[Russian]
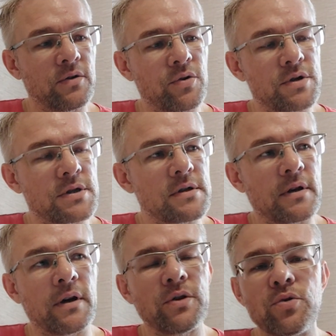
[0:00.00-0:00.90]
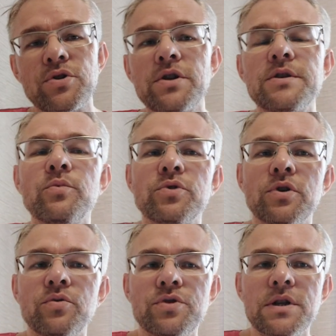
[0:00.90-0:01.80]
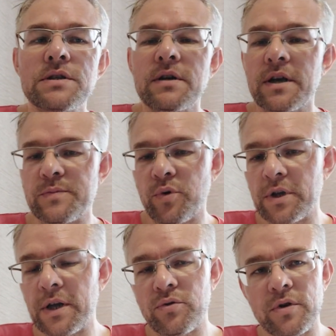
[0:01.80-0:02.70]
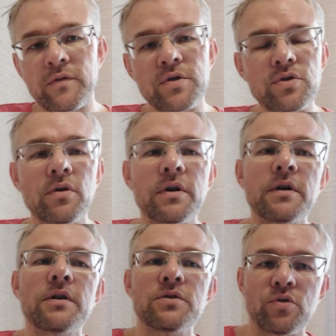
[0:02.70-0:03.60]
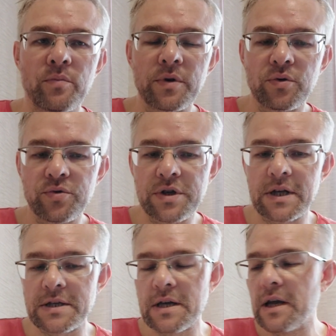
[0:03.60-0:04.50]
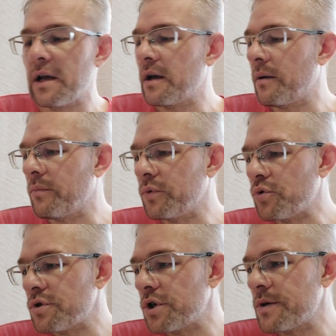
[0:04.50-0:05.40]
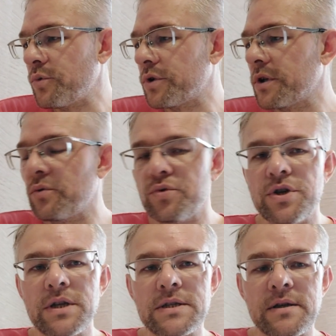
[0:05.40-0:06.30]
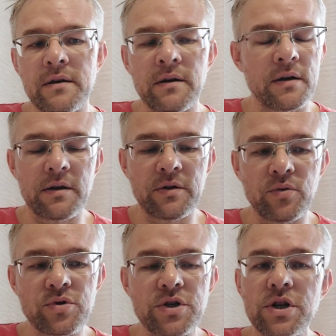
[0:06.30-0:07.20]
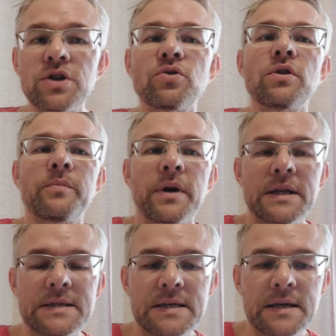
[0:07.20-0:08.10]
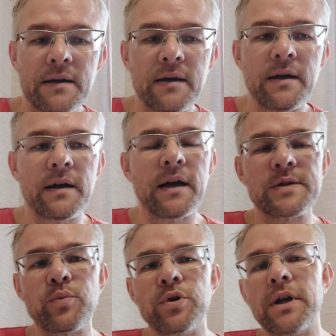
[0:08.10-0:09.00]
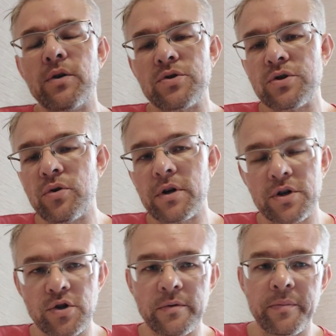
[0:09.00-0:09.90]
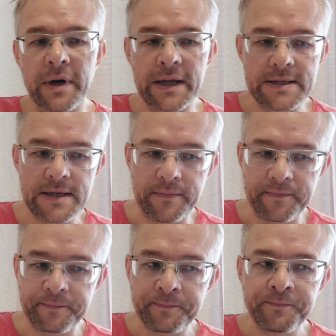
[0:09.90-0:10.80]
То есть а, нужно чему-то научиться, Господь дает ровно столько, чтобы мы научились. Нужно чему-то научиться, а, нужно через что-то пройти, Господь дает столько, чтобы пройти.